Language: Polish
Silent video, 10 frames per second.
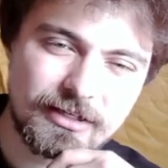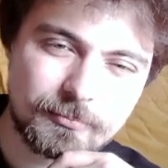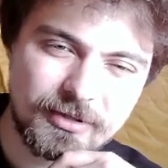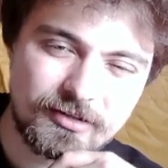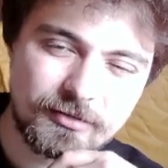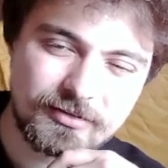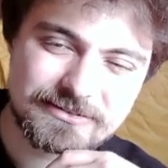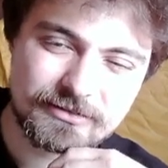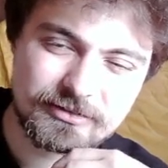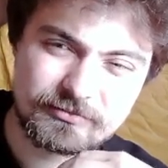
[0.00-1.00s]
Armaty
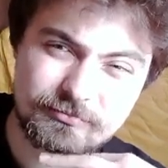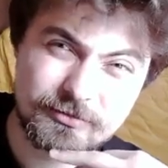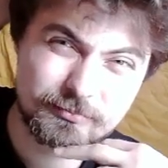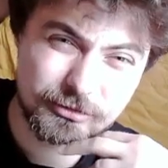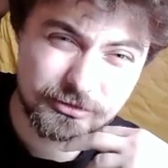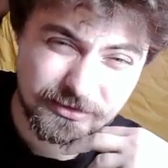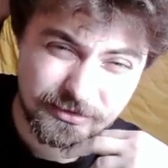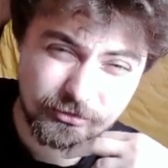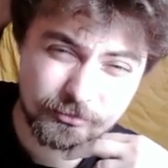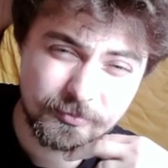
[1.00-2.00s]
były
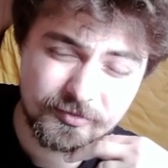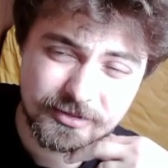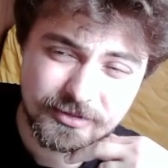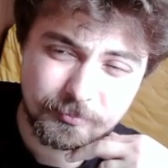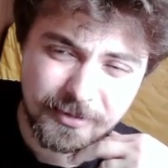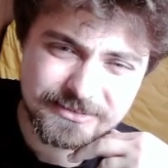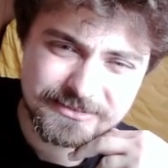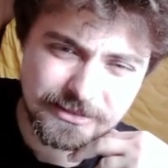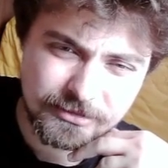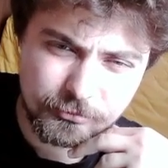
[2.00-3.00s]
na odpowiednich
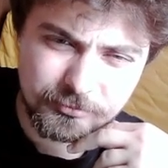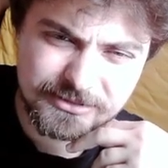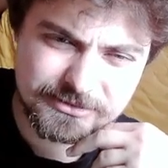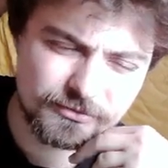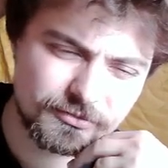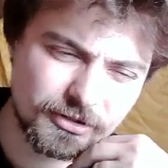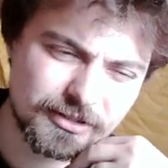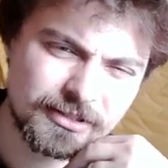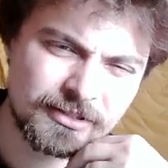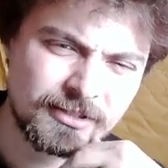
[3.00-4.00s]
miejscach
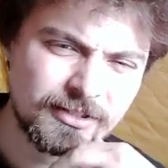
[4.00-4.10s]
umiejscowione.